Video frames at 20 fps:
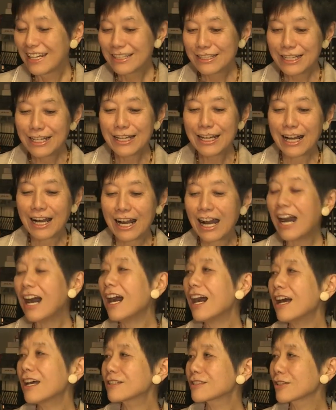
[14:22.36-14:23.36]
はい、で
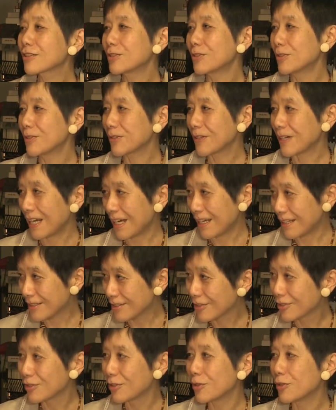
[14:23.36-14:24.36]
ああそうか
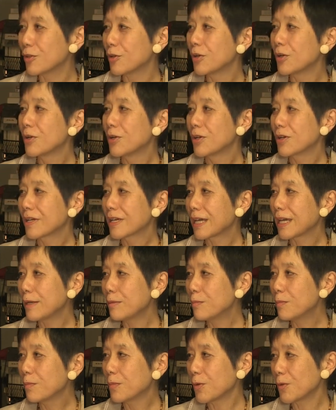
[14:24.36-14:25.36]
と
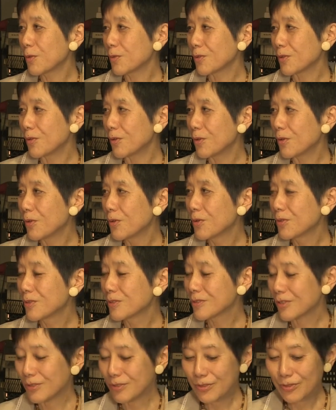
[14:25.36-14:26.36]
憲法の
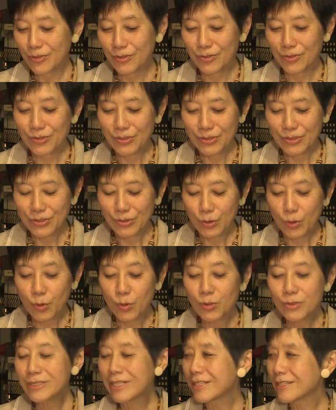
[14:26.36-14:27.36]
その
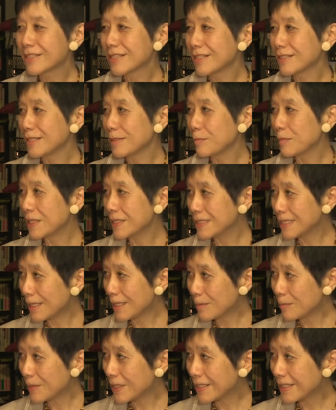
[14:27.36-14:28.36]
本質に目
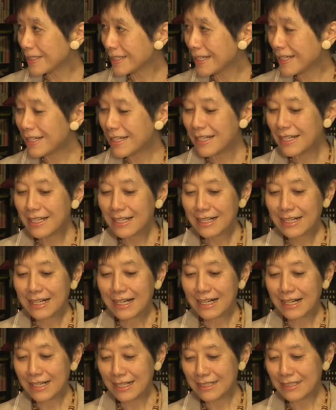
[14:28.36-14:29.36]
覚めて
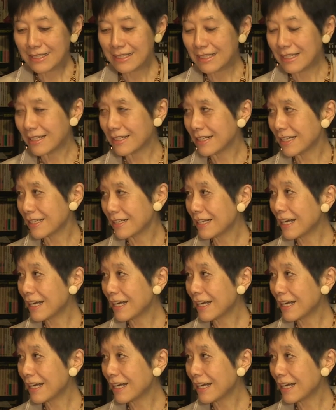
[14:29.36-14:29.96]
帰ってき